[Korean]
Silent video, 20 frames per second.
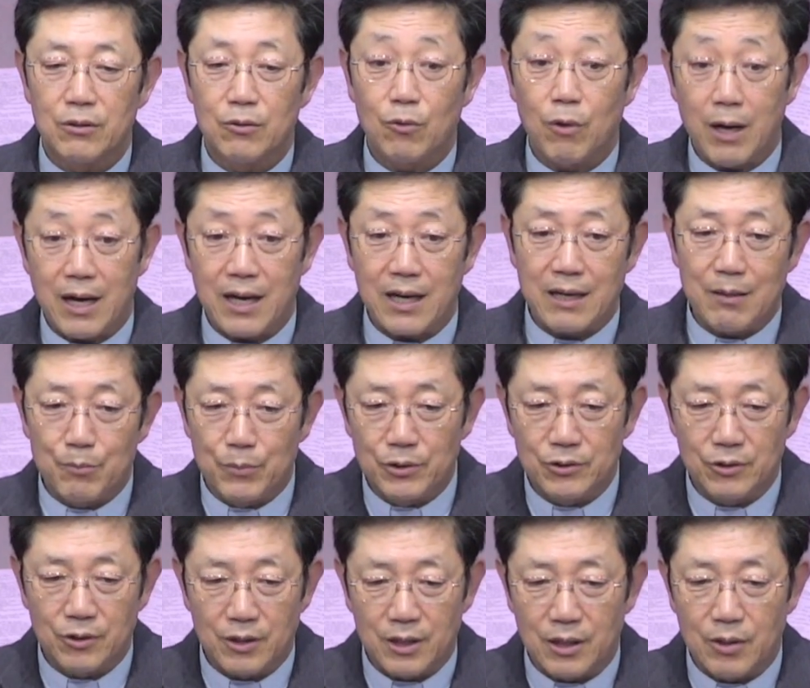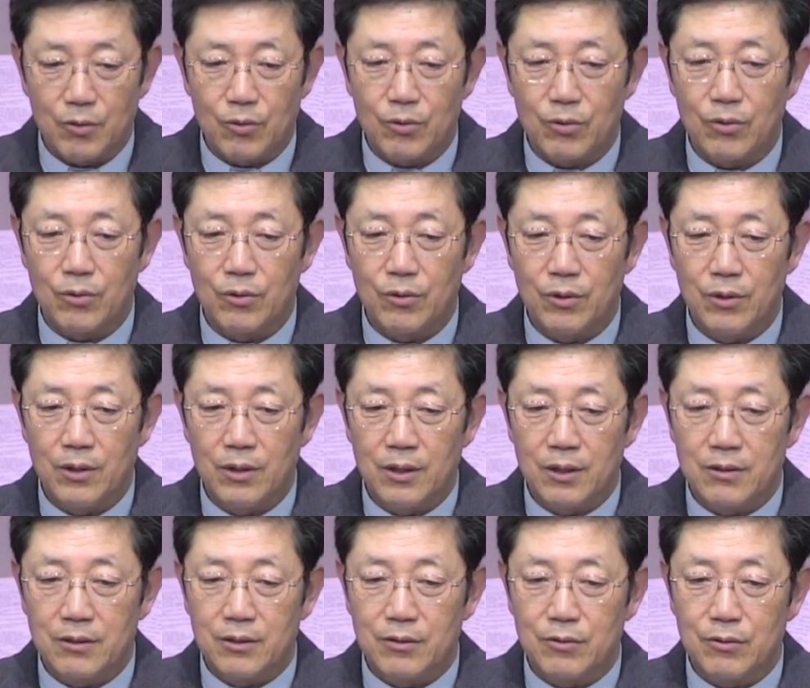화가 먼저 나오고
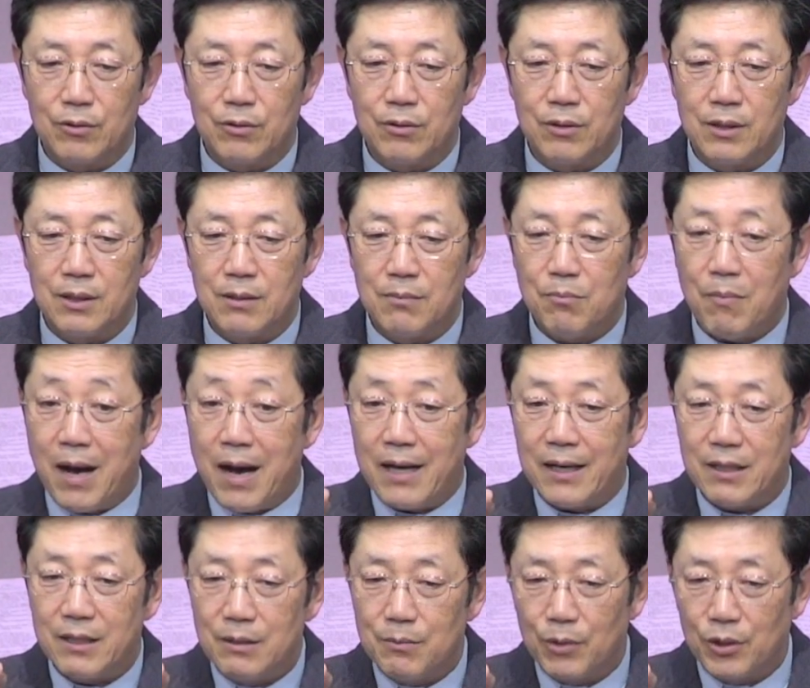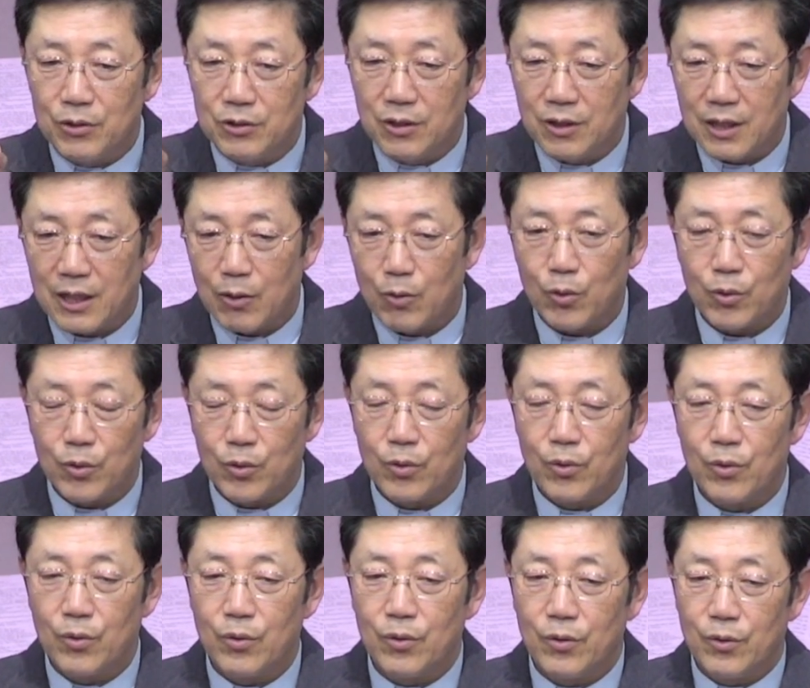그리고 말이 먼저 나오고
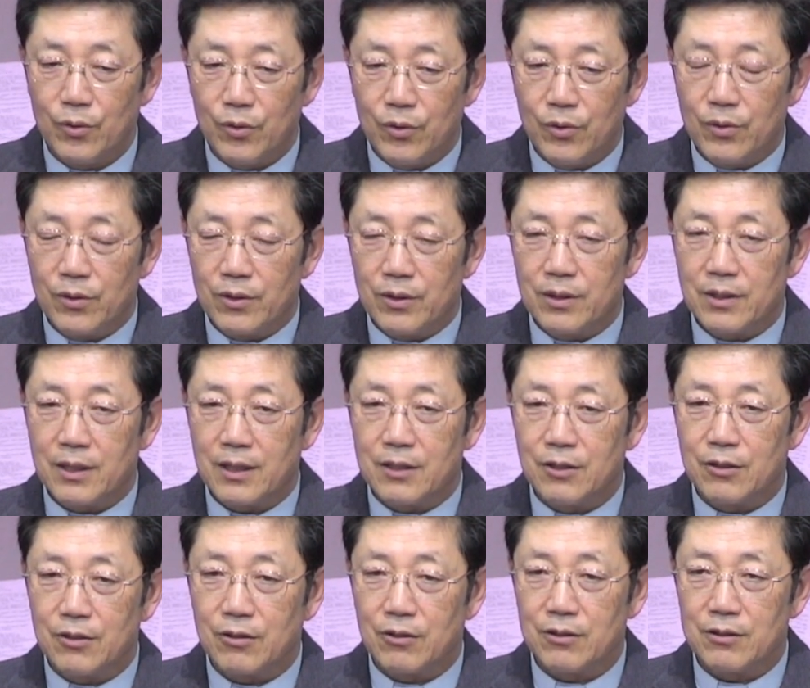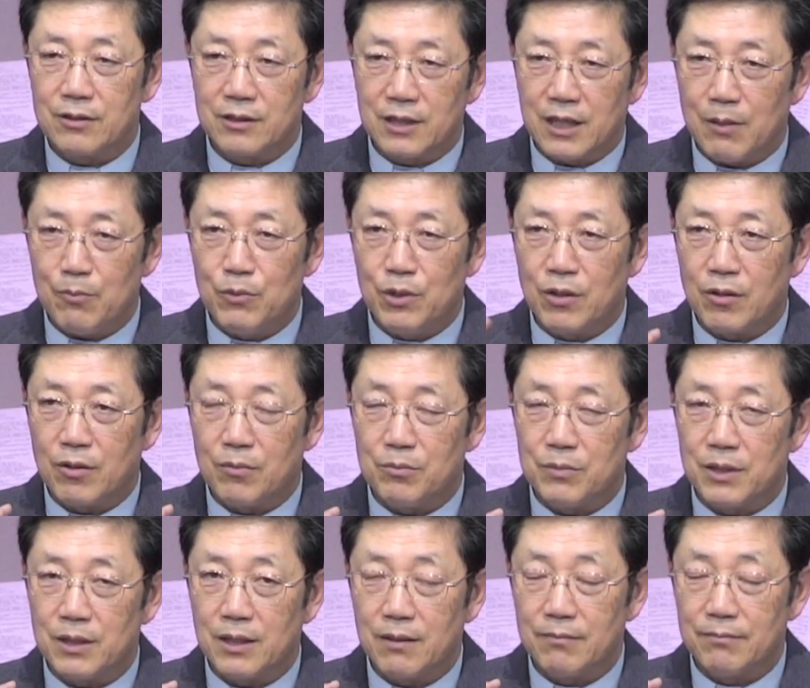그러니까 그런 걸 참는
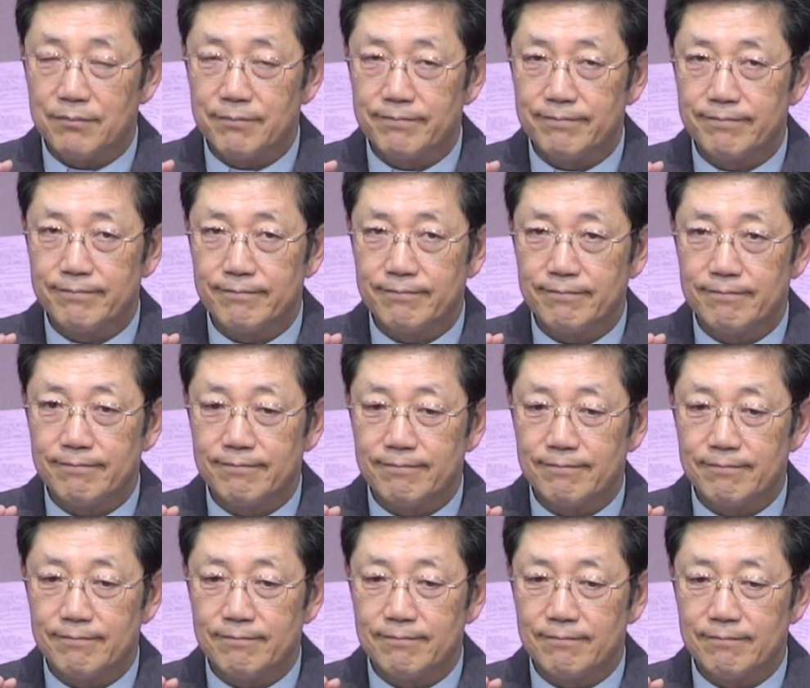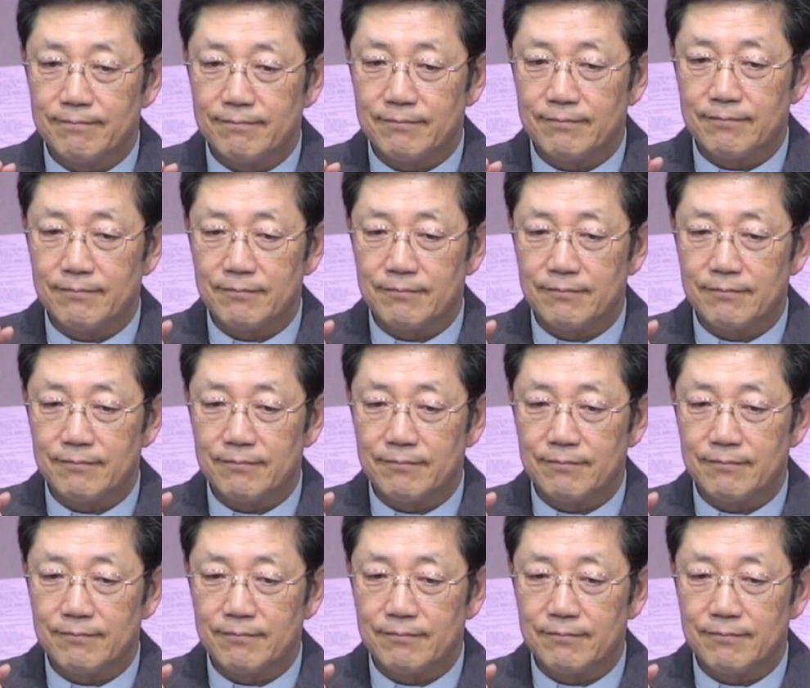겁니다. 음.